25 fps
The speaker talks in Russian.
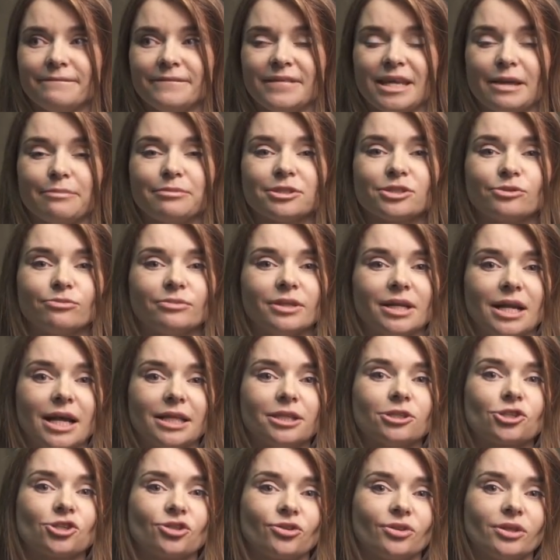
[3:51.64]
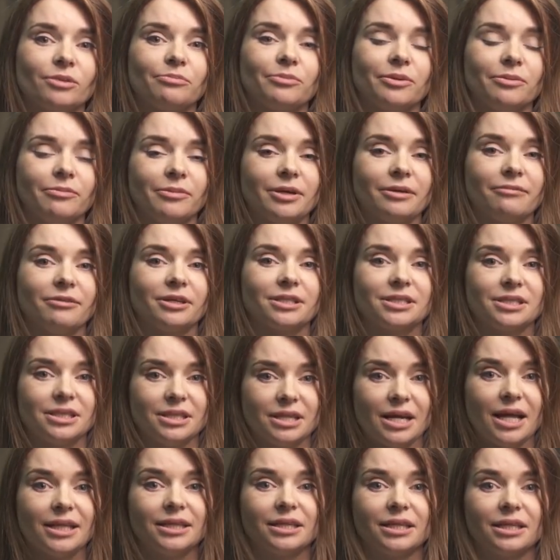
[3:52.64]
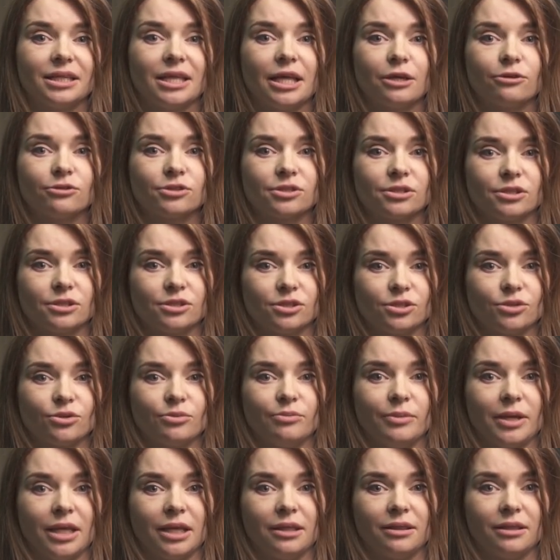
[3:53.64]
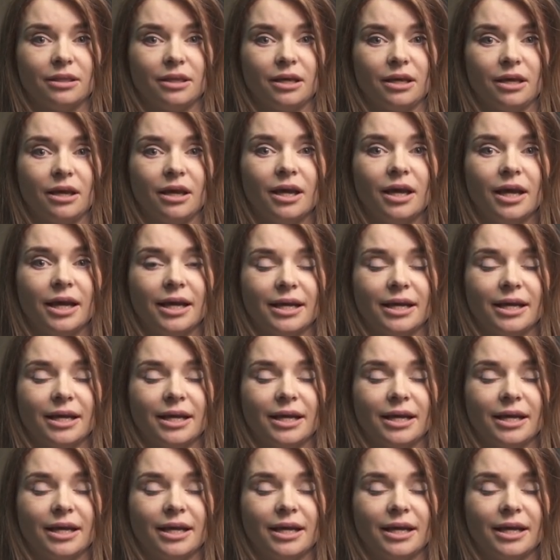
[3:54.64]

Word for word: я безумно рада, что, например, в акселераторе даются инструменты,